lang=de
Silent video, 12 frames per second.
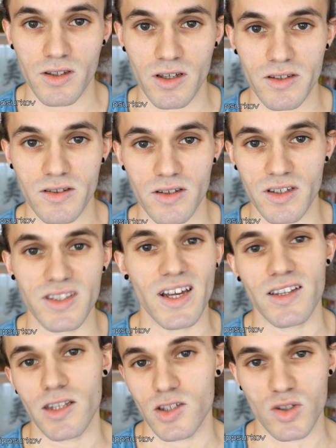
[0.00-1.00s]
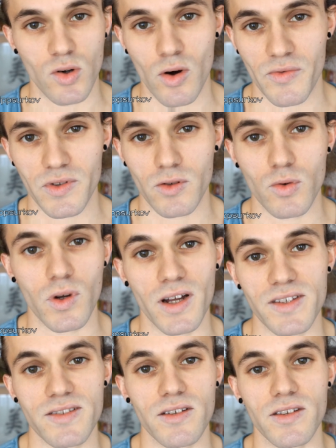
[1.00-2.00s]
hast, ich sage das so oft, du
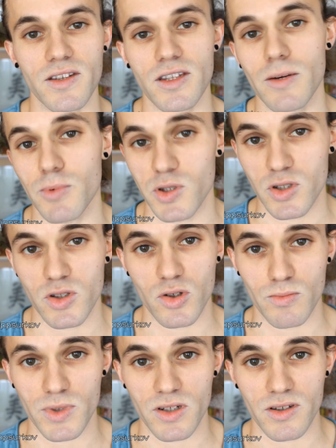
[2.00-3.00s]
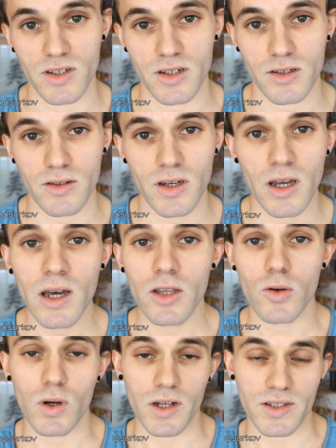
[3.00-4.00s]
kannst in jeder Position meditieren.
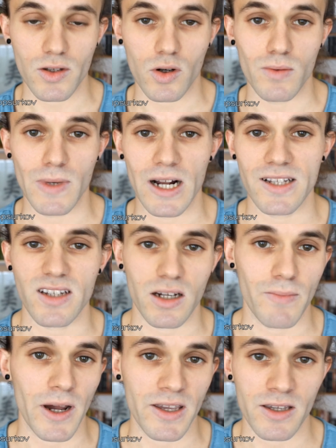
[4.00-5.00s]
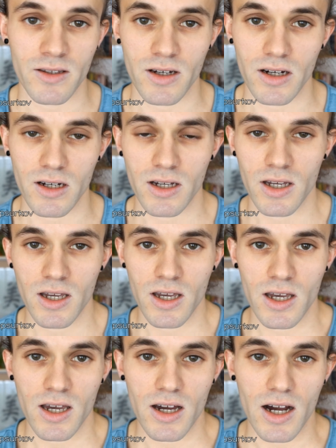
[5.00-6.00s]
Du kannst auch im Alltag bei jeder
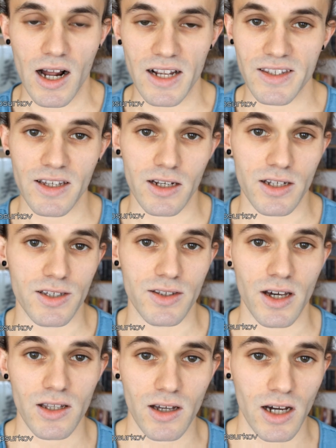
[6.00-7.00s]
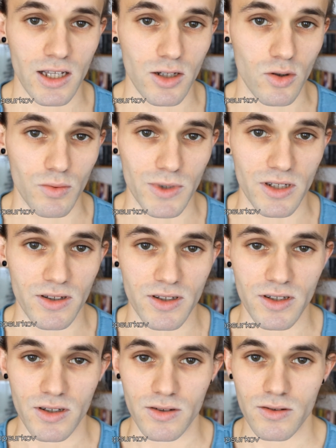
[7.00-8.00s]
alltäglichen ha Handlung
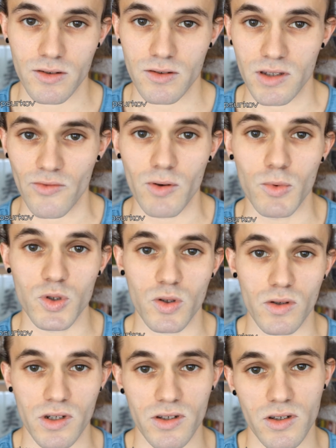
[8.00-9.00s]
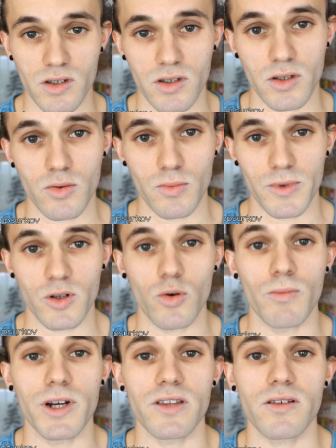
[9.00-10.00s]
meditieren. Dafür musst du dich nicht, nicht
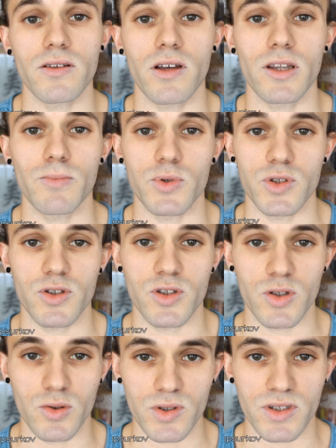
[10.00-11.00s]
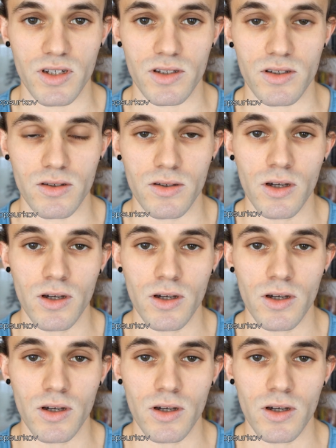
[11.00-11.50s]
unbedingt in eine Position setzen.